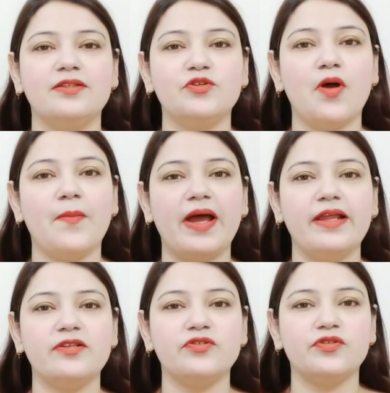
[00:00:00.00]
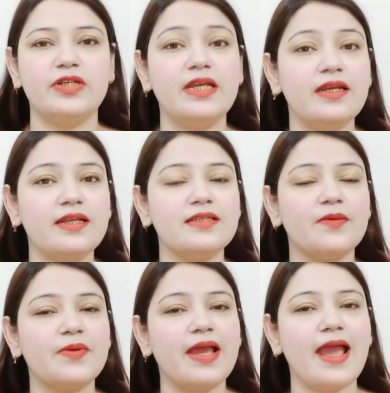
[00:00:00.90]
जो हमारे जो ढीठ
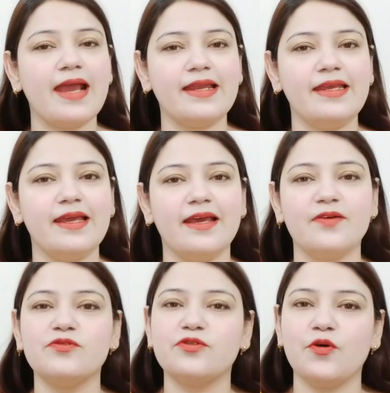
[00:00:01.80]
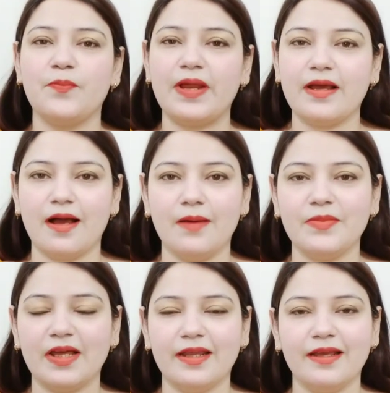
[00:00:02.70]
किस्म के एक्नी है उसके ऊपर
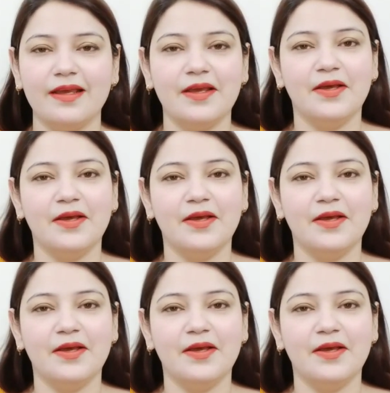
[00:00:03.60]
काम करे